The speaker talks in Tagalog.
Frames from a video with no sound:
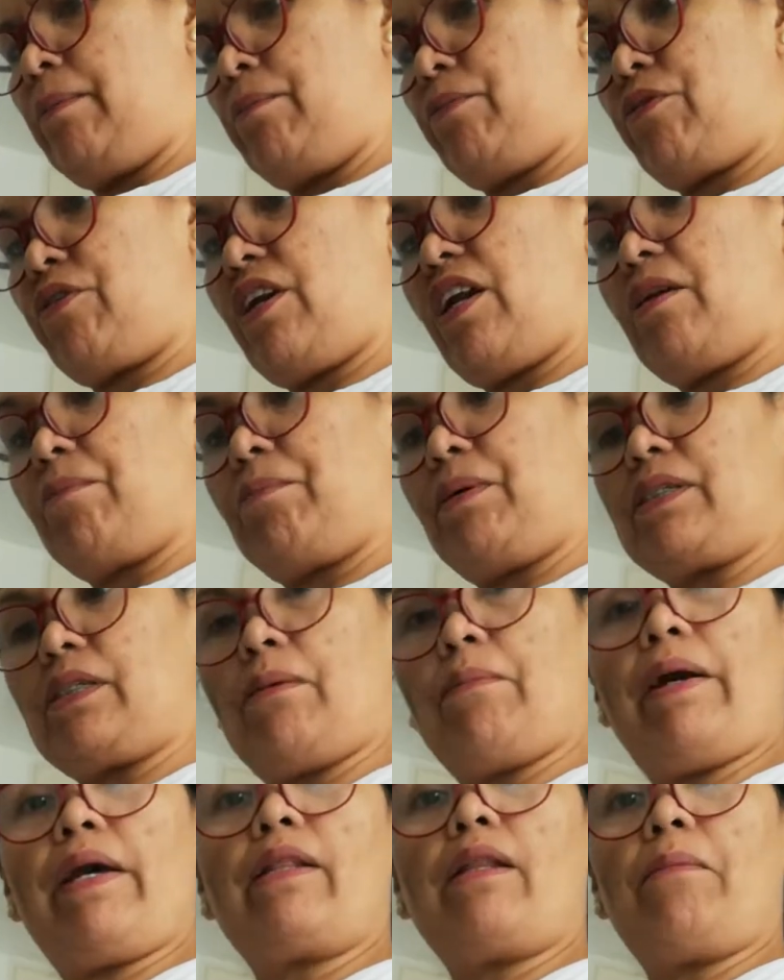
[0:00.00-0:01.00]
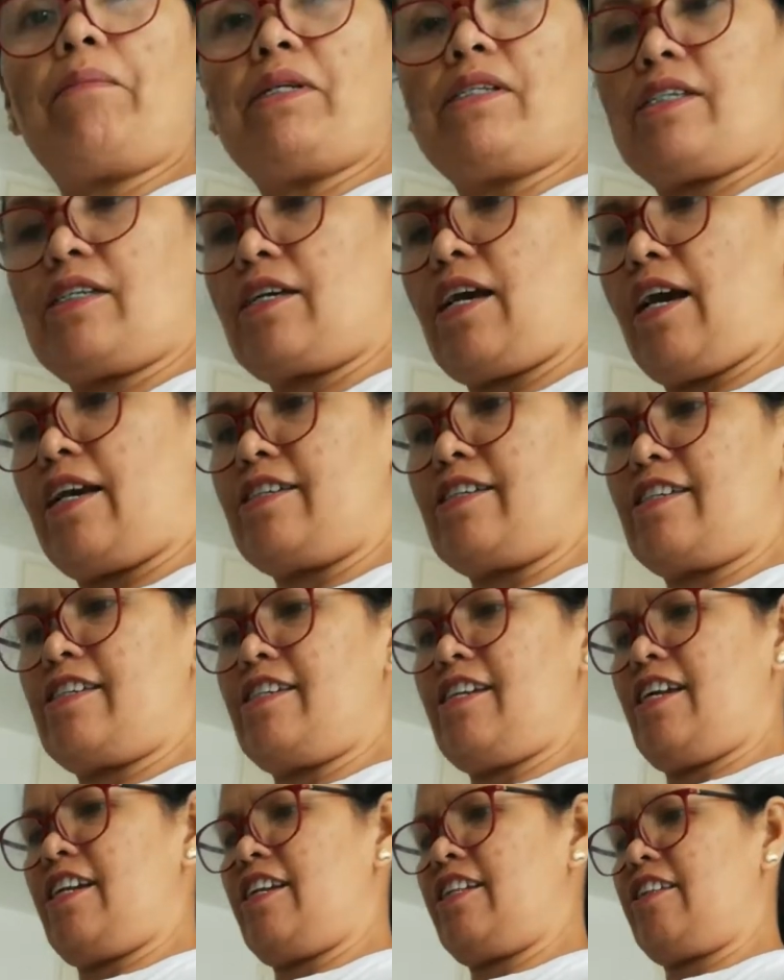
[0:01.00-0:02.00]
More than pa sa vitamins guys.
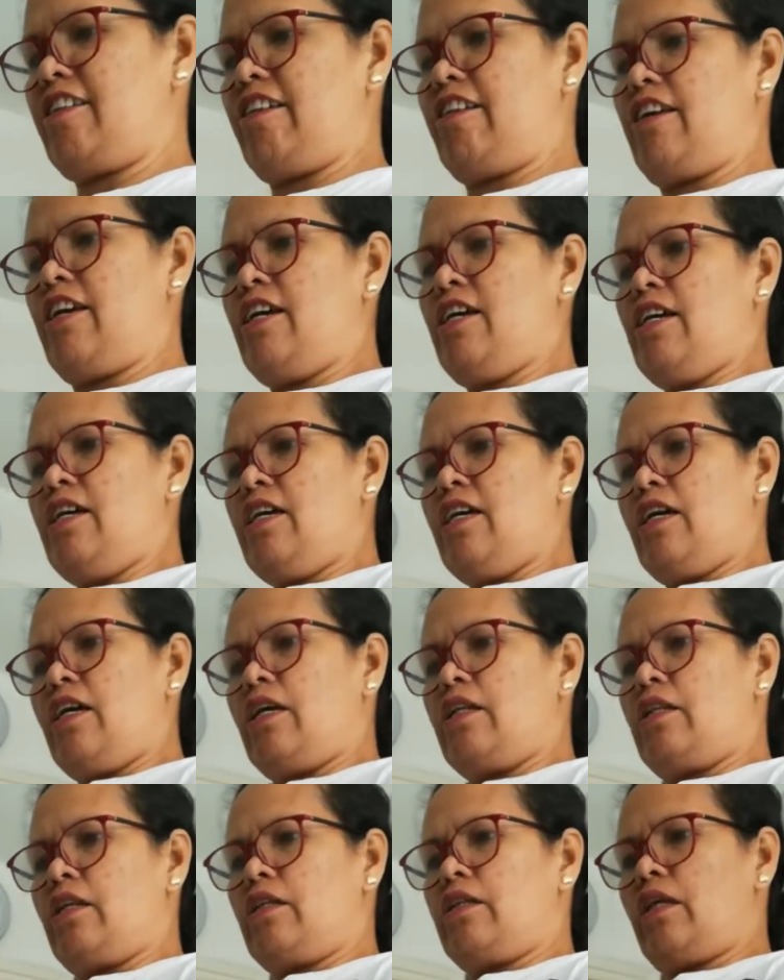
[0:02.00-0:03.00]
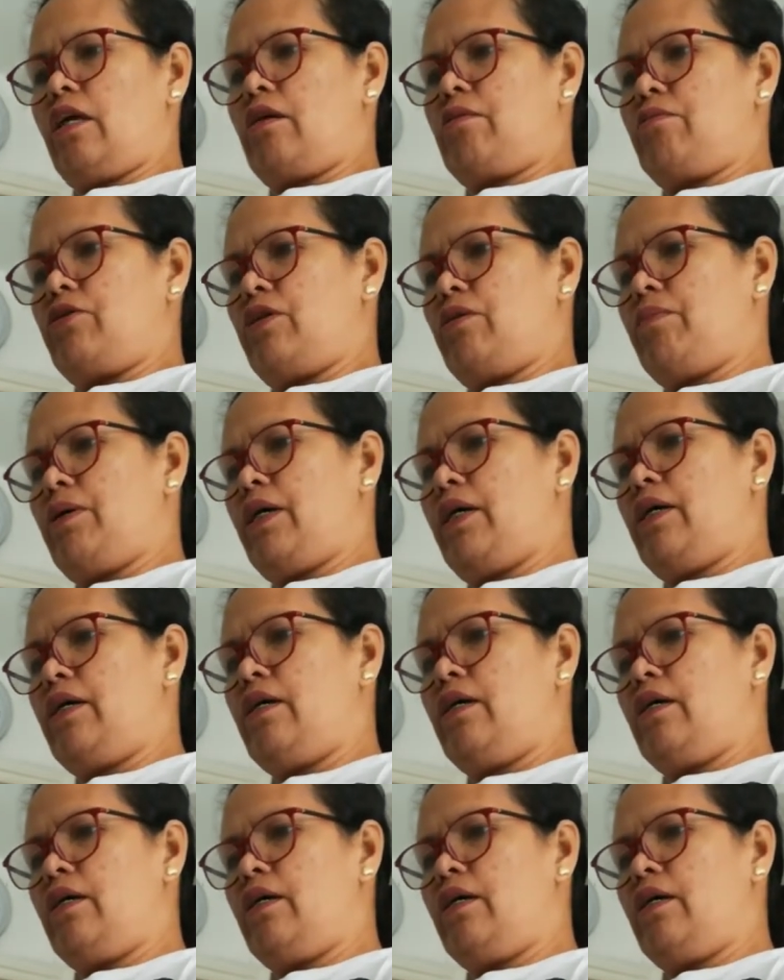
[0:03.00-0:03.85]
Nandito-take mo, diba?